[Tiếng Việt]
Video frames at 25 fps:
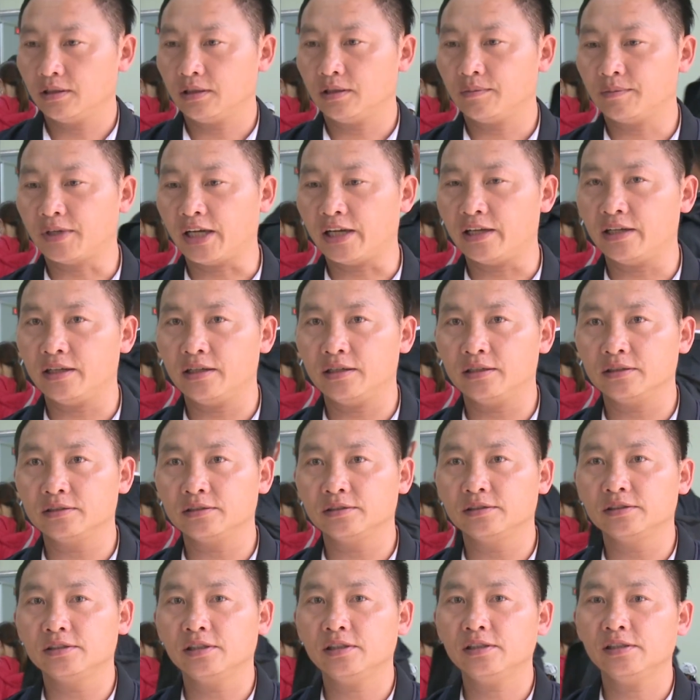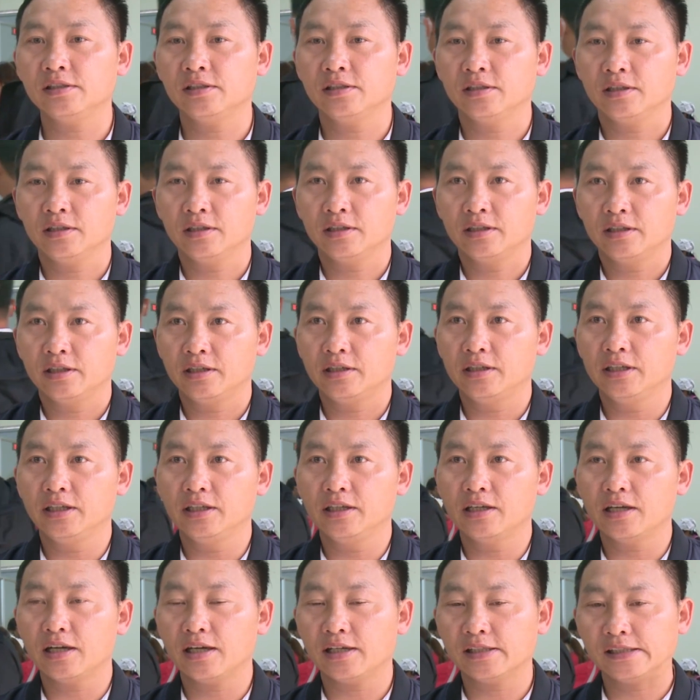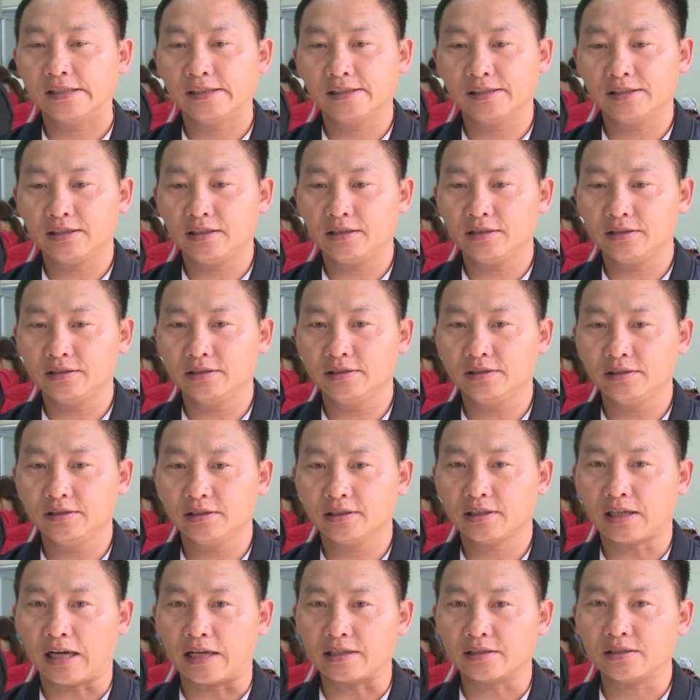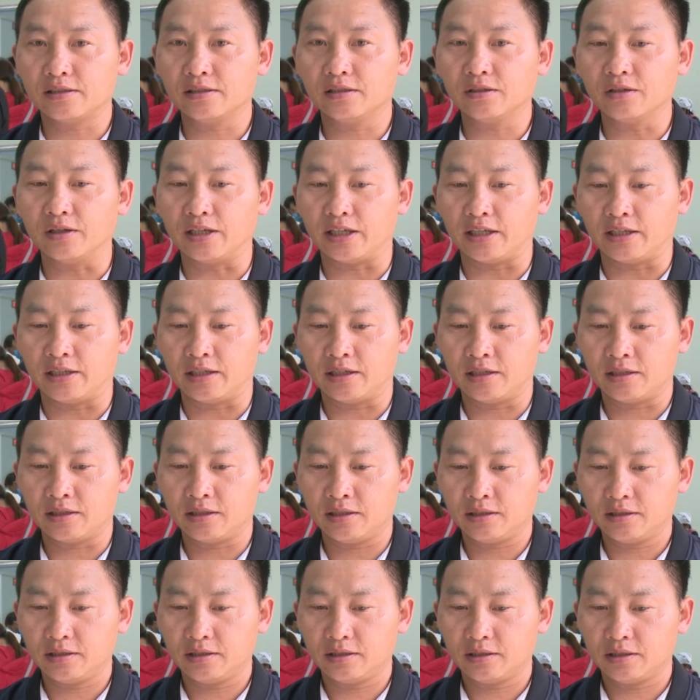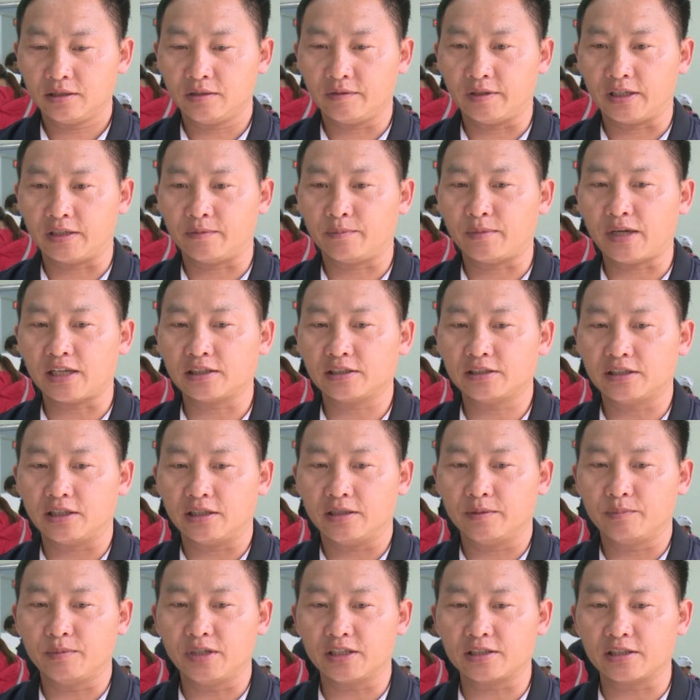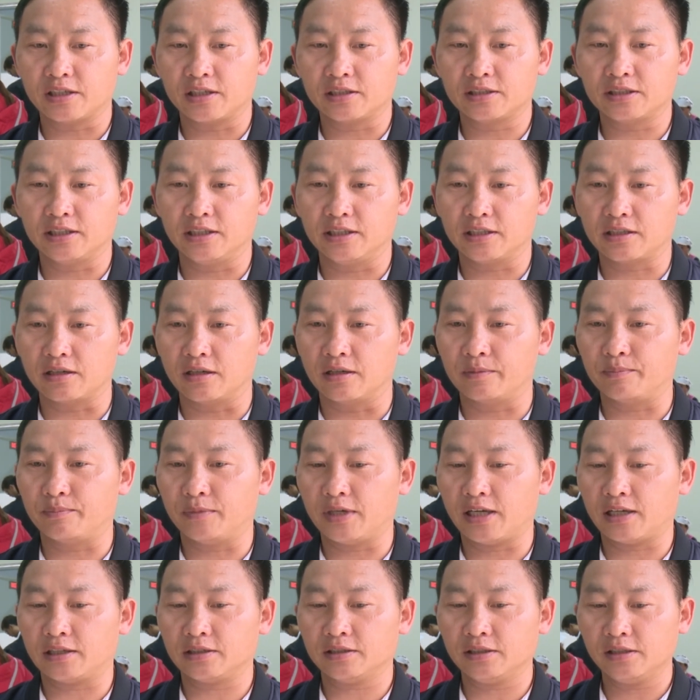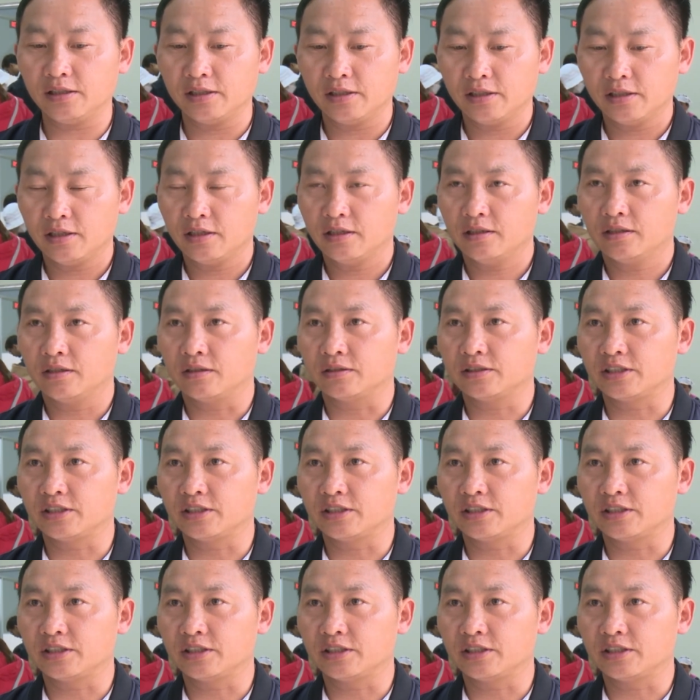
Này, đi... Ờ, Mơ nì, khỏi mắc khám bệnh, đẩy bùa tôi cần cước công dân là thôi.